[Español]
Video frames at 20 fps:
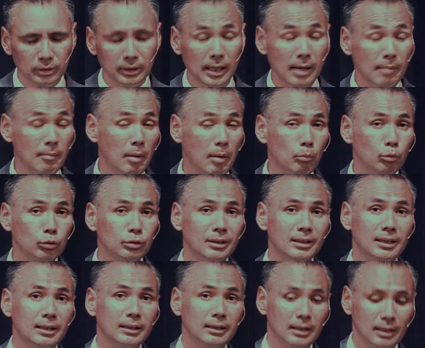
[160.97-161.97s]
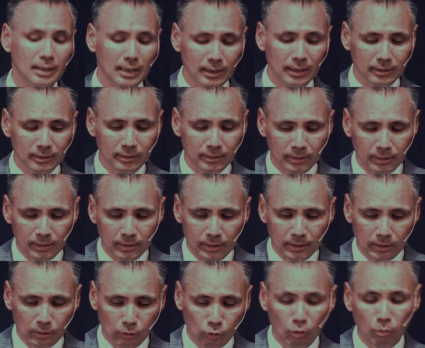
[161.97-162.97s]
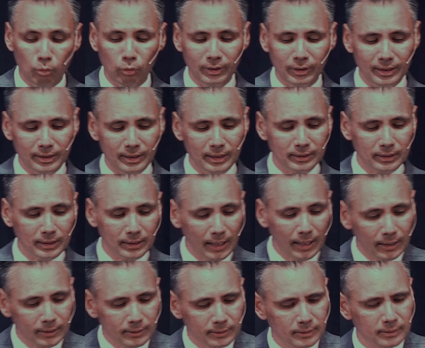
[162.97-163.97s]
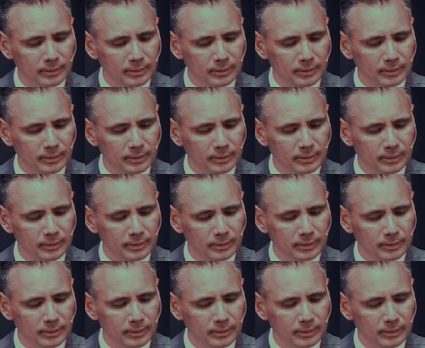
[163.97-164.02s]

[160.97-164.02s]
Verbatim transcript: Le llamamos identidad, robo de identidad.